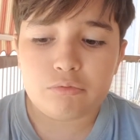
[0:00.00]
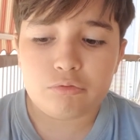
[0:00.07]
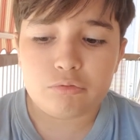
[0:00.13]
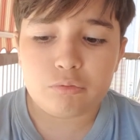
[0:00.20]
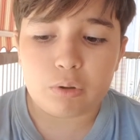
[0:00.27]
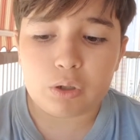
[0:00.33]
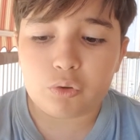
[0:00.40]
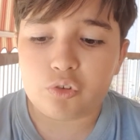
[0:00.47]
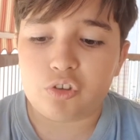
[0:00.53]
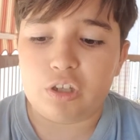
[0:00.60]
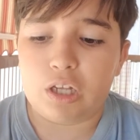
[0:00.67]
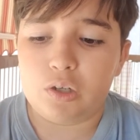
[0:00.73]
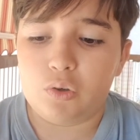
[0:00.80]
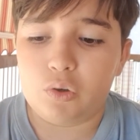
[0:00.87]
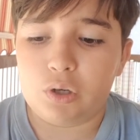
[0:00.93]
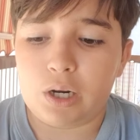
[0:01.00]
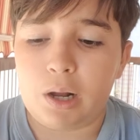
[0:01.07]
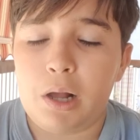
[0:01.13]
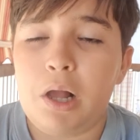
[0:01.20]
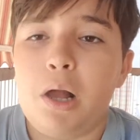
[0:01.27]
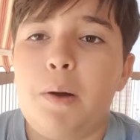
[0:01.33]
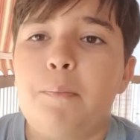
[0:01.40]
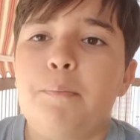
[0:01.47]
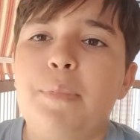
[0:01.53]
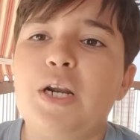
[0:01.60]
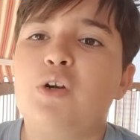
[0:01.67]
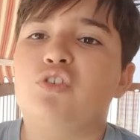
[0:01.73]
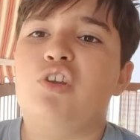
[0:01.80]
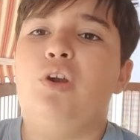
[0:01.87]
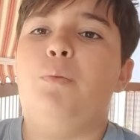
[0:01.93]
quello sì allora
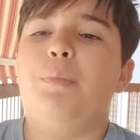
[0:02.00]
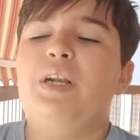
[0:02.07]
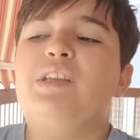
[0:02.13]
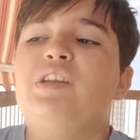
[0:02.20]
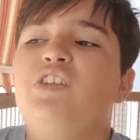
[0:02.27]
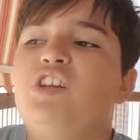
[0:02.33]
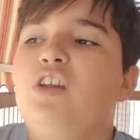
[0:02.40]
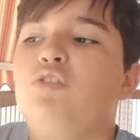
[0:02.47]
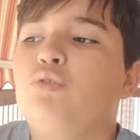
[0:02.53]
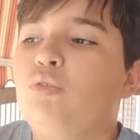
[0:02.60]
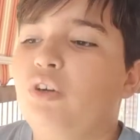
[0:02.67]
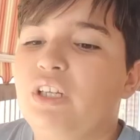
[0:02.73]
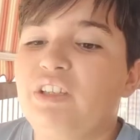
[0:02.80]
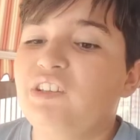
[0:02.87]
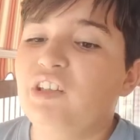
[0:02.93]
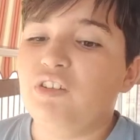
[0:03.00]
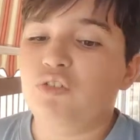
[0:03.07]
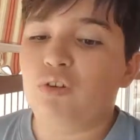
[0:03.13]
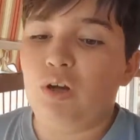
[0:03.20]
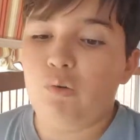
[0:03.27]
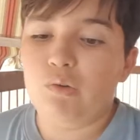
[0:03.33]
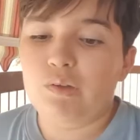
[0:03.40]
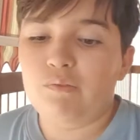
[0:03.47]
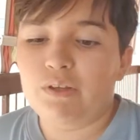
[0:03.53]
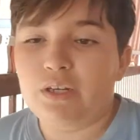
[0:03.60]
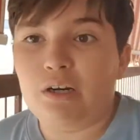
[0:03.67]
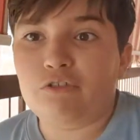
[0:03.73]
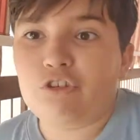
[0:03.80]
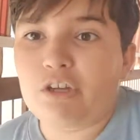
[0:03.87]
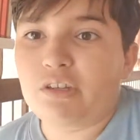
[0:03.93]
però se non partisse nessuno che senso ha
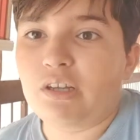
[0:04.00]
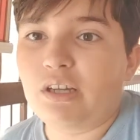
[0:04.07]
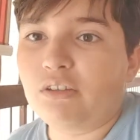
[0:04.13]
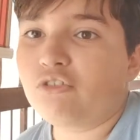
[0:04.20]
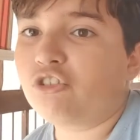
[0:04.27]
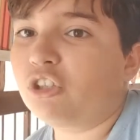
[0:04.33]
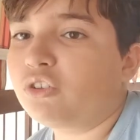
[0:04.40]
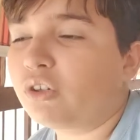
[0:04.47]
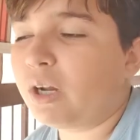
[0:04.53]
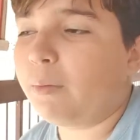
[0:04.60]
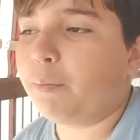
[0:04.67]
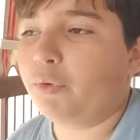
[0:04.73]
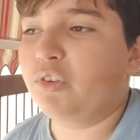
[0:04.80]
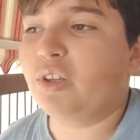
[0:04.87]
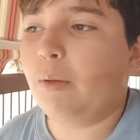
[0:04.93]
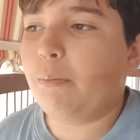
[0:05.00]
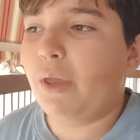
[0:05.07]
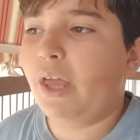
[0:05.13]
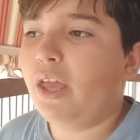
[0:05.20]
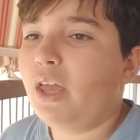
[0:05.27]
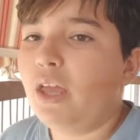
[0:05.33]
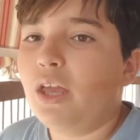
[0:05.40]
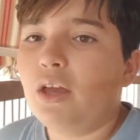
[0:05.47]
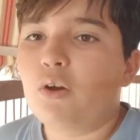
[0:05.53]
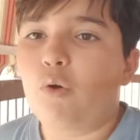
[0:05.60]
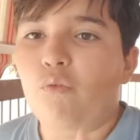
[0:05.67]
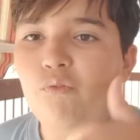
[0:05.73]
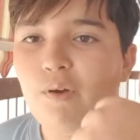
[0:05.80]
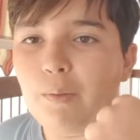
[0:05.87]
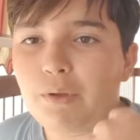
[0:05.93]
Oliveira cioè eh, il centrocampo sarebbe
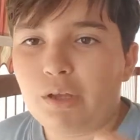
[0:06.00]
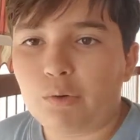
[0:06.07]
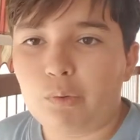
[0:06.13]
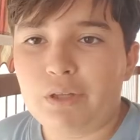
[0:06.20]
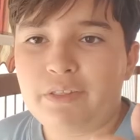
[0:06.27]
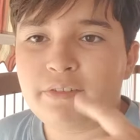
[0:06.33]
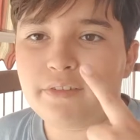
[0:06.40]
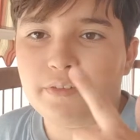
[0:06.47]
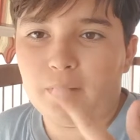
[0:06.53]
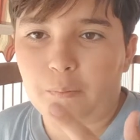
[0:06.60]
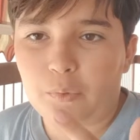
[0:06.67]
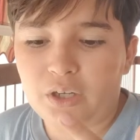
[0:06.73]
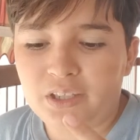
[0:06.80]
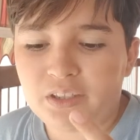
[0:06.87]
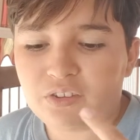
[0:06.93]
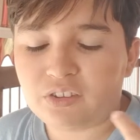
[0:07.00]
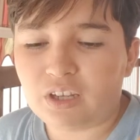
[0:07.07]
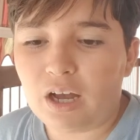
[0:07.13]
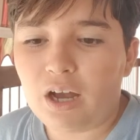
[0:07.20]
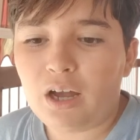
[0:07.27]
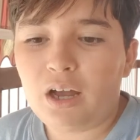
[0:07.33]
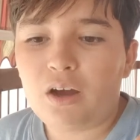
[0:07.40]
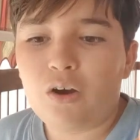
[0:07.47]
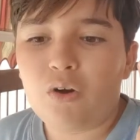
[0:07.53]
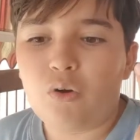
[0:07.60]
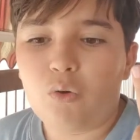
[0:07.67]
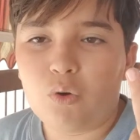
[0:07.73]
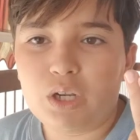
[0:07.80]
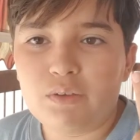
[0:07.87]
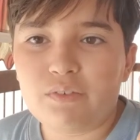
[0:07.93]
con Fabian Ruiz Zambanghissà
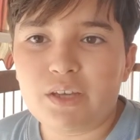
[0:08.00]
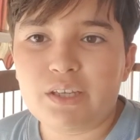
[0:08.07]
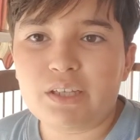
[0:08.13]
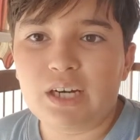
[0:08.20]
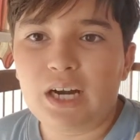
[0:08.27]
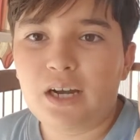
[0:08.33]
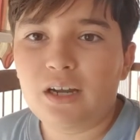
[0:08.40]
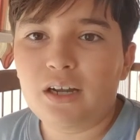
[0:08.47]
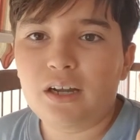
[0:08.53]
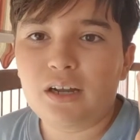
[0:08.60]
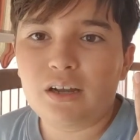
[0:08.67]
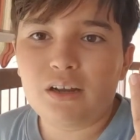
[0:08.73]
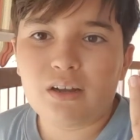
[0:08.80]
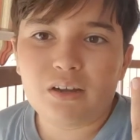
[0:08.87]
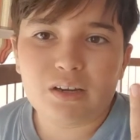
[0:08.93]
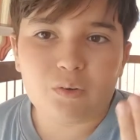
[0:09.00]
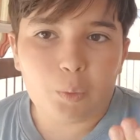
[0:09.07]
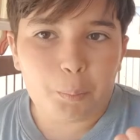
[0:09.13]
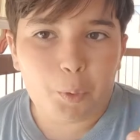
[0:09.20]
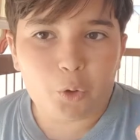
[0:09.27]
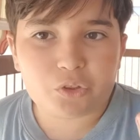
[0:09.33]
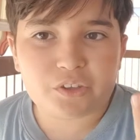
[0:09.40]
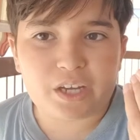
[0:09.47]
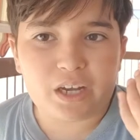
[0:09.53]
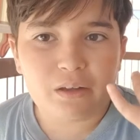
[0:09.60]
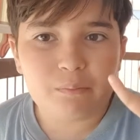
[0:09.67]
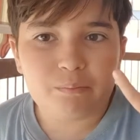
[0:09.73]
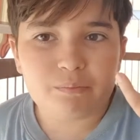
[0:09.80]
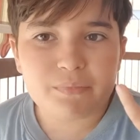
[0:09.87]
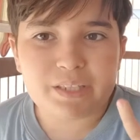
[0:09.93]
Oliveira Lobotka
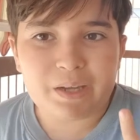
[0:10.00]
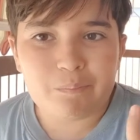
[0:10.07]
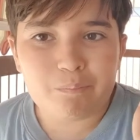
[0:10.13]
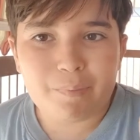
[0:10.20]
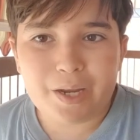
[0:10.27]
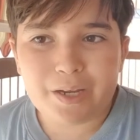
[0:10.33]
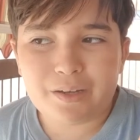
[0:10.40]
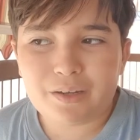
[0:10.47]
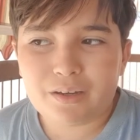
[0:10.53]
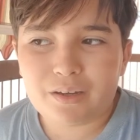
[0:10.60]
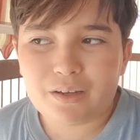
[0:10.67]
Demme